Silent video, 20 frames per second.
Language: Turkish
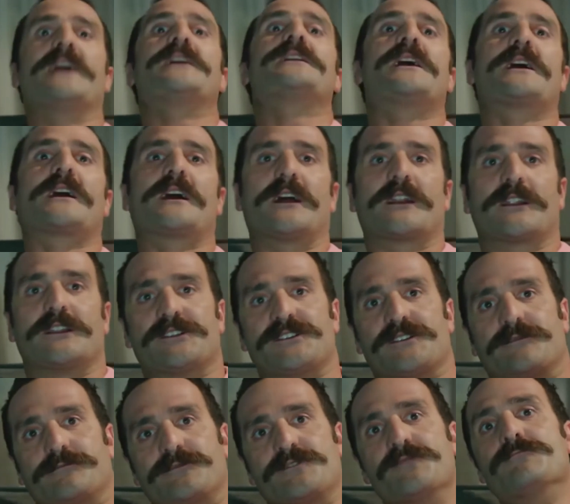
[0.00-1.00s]
Aynen
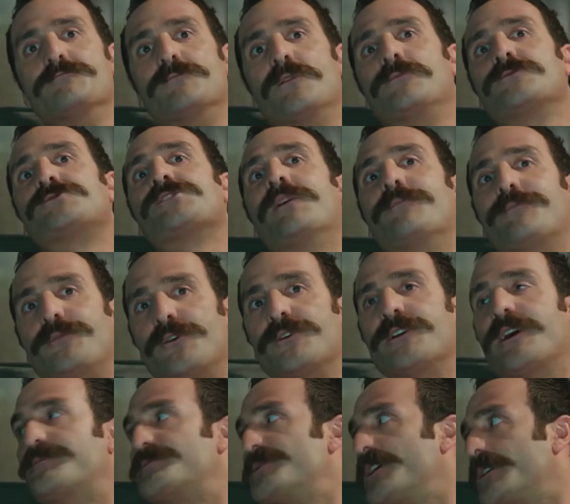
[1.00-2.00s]
kardeşim. Jim Mom'u şampiyon
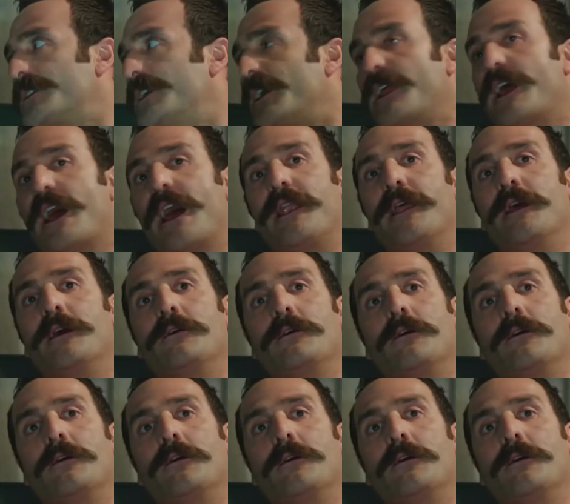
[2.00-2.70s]
yapacaklar yani.